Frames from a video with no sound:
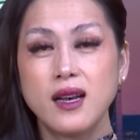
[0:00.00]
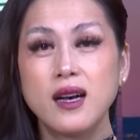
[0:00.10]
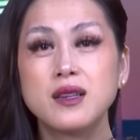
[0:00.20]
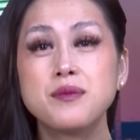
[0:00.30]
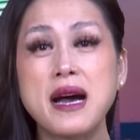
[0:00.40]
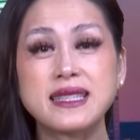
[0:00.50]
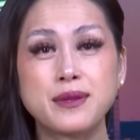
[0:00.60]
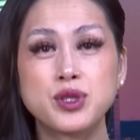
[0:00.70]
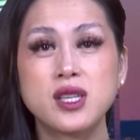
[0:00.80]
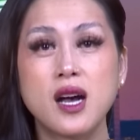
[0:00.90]
Hơn
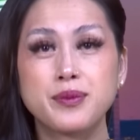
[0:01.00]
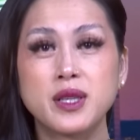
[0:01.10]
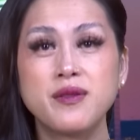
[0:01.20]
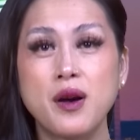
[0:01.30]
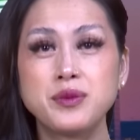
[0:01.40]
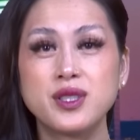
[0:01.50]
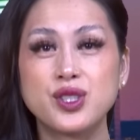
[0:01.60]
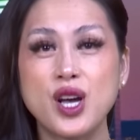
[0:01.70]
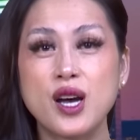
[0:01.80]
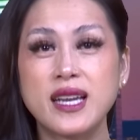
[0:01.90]
300 trường hợp tử vong
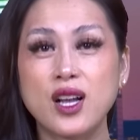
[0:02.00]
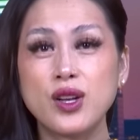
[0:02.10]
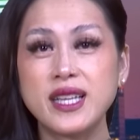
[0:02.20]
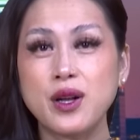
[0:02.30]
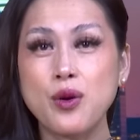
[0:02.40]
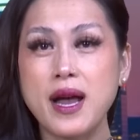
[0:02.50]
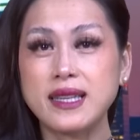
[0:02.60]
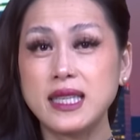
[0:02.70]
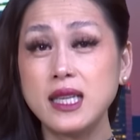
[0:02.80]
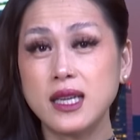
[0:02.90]
được cho là có liên
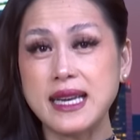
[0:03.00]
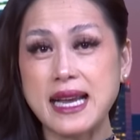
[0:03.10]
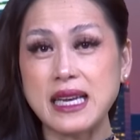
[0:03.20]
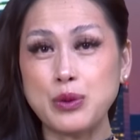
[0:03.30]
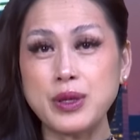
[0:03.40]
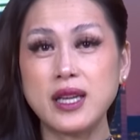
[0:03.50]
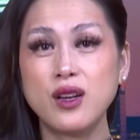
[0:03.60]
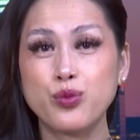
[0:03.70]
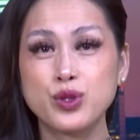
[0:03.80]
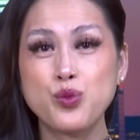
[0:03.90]
quan đến đợt nắng nóng kỷ
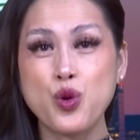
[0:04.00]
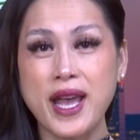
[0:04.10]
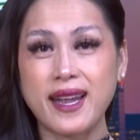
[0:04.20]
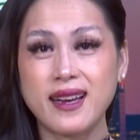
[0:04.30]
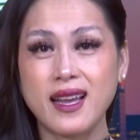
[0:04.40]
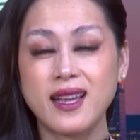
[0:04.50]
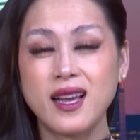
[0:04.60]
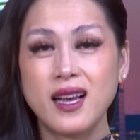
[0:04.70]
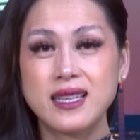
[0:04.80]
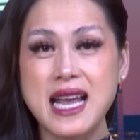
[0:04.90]
lục trong mùa hè này
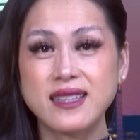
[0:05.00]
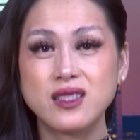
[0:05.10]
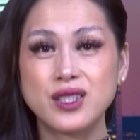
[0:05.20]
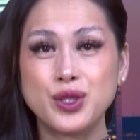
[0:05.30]
đang được